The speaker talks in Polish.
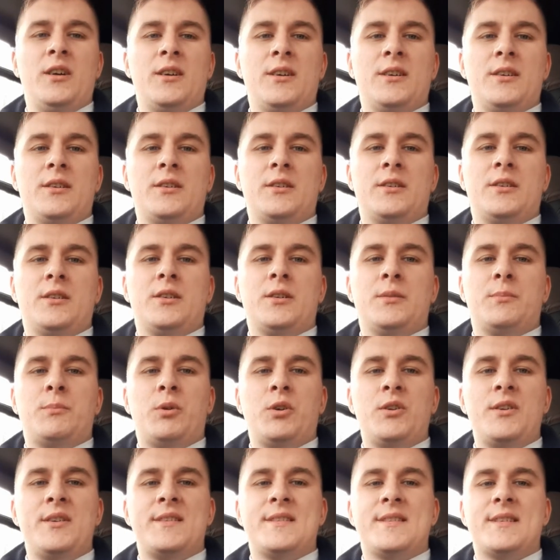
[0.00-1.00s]
e,
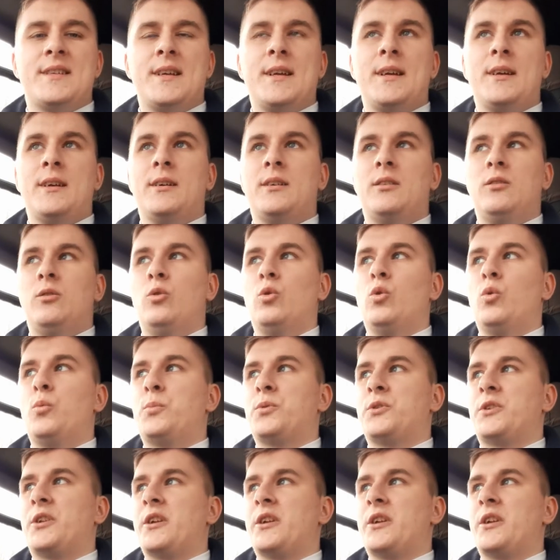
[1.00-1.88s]
policję lub